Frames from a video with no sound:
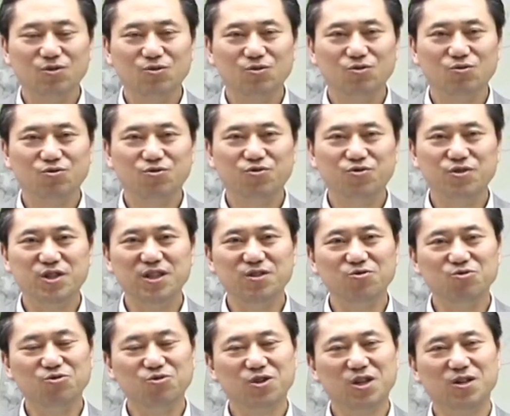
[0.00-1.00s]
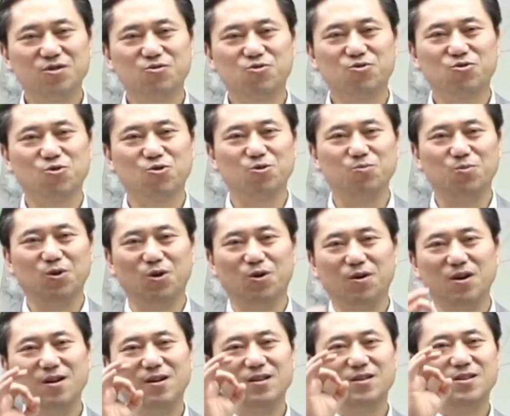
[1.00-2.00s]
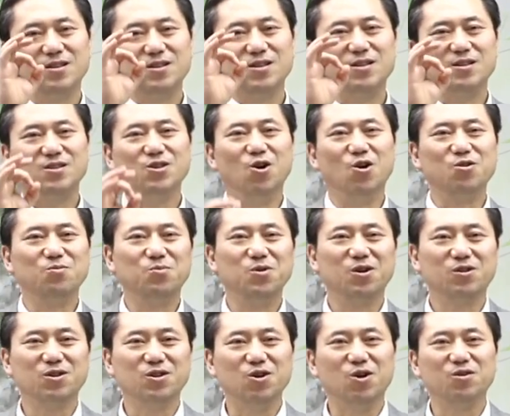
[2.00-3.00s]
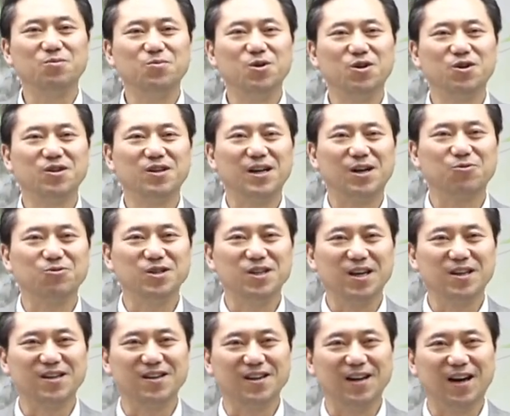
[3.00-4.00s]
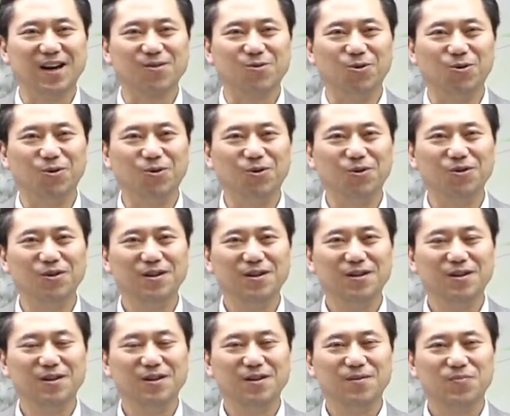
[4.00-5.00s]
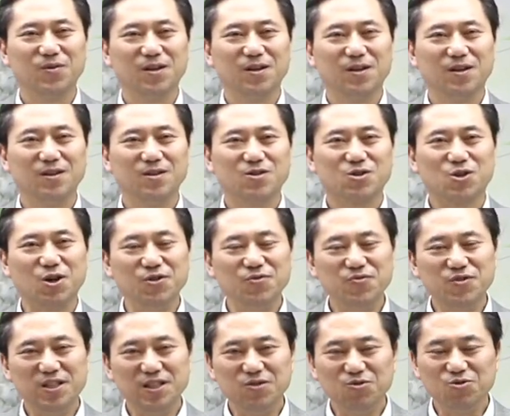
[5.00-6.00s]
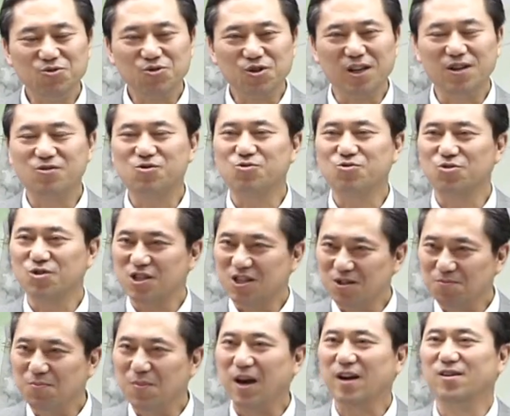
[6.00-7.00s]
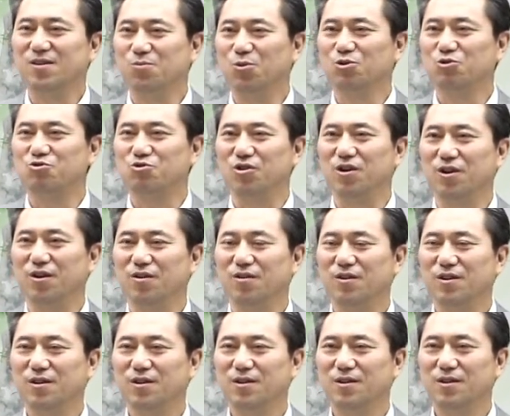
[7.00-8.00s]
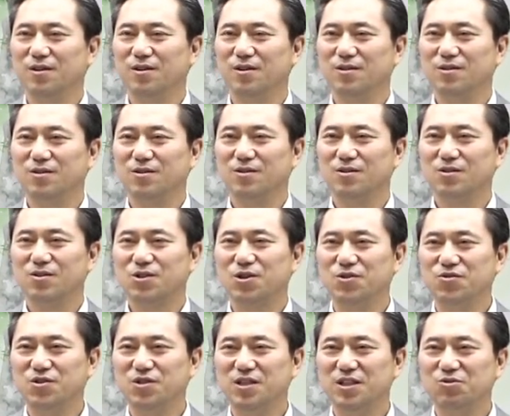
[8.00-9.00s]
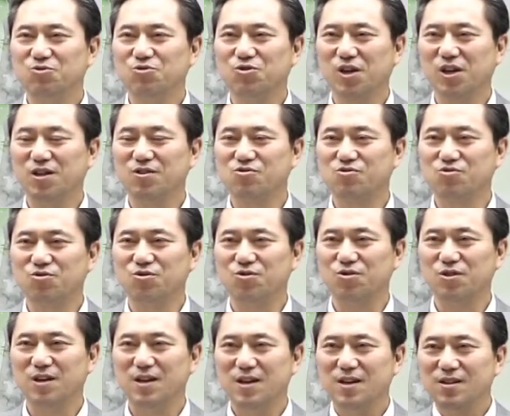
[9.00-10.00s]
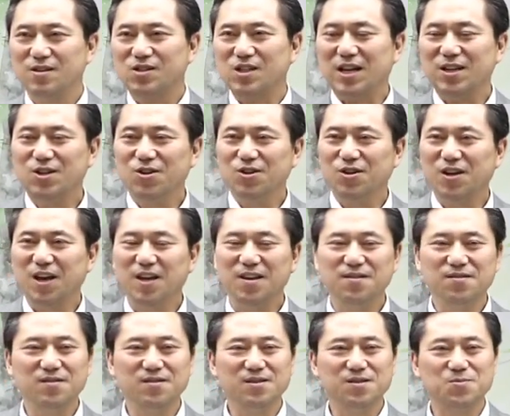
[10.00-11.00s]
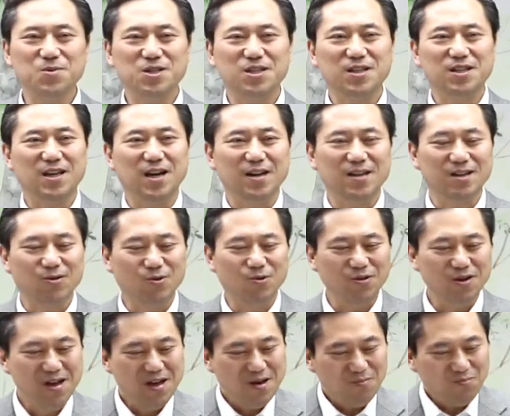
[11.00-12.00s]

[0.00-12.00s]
후진국일수록 뭐 영명, 영명이라고 얘기를 하고 선진국일수록 지금 맥을 못 쳐요. 선진국일수록 자연에 있는 음식이 아니고